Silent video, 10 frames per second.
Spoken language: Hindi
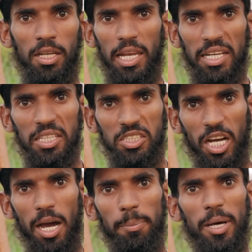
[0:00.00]
लेकिन
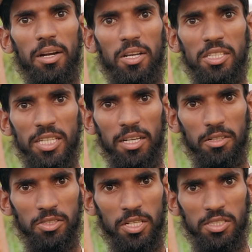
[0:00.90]
यहाँ पर रिसेंट
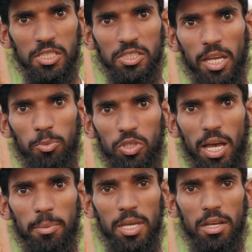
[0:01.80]
रिसर्चेज के
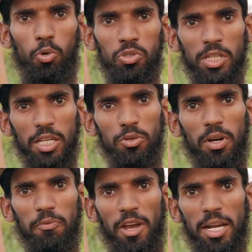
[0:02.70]
मुताबिक उसका जो
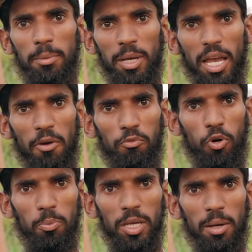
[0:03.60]
वैनम है
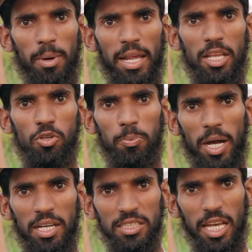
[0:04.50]
वो भी हमारे जो
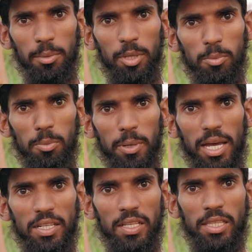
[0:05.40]
पाकिस्तान में भी
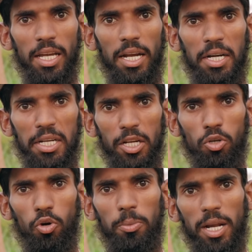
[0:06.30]
पाया जाता है इंडियन
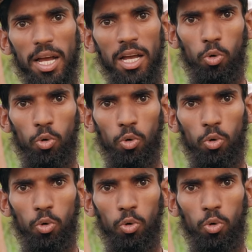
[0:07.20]
कोबरा